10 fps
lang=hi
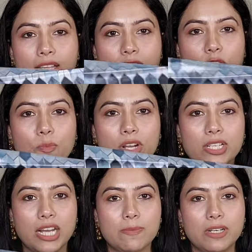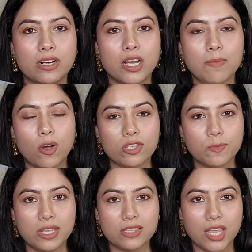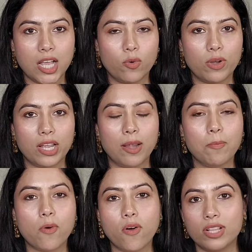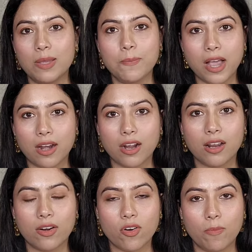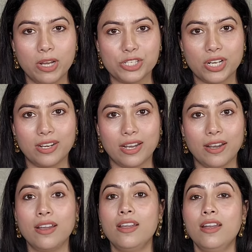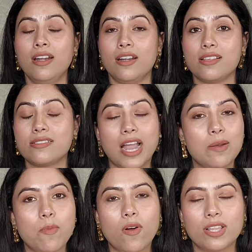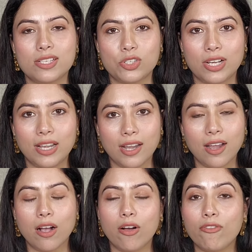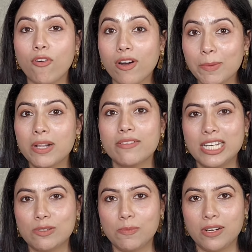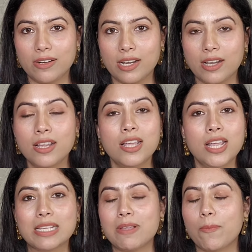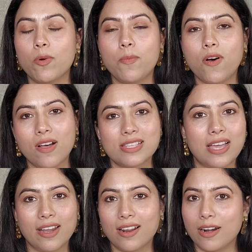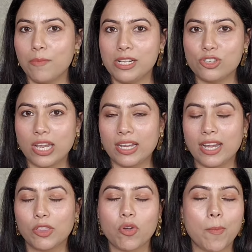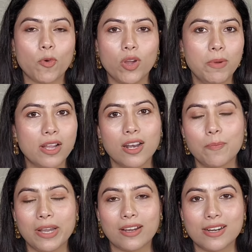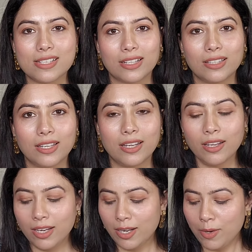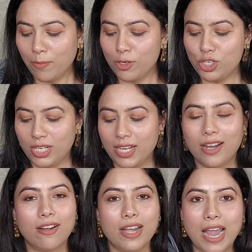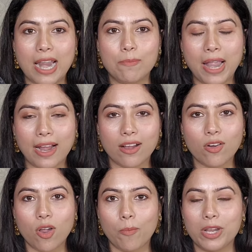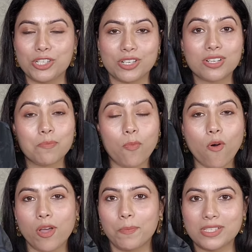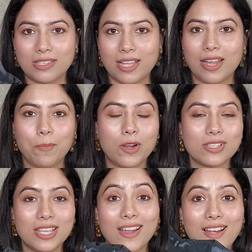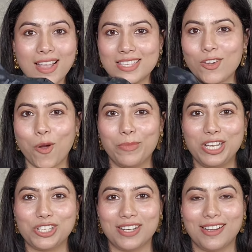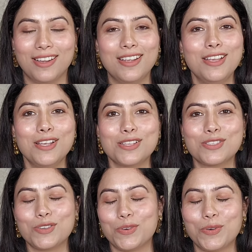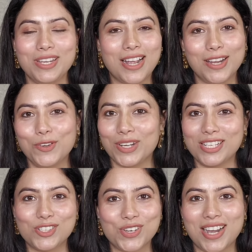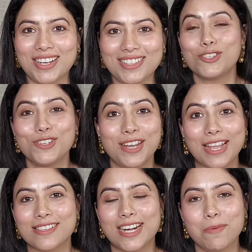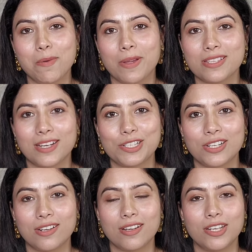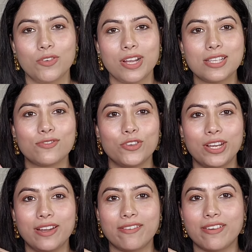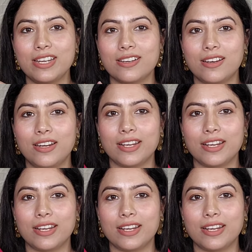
0.8 मीटर का ब्लाउज़ पीस दिया हुआ है बहुत ही प्यारा कलर कॉम्बिनेशन है डिज़ाइन बहुत अच्छा है अफोर्डेबल रेंज में मिल रही है इसमें आपको बहुत सारे कलर मिल जाएंगे तो आप कोई भी कलर पिक कर सकते हैं मुझे ये ग्रे एंड ब्लैक का कॉम्बिनेशन बहुत पसंद आया बिकॉज ये क्लासी कॉम्बिनेशन है सो या यू कैन ट्राई जो नेक्स्ट साड़ी मैं आपके साथ शेयर कर रही हूँ गाइज वो है ये रेड कलर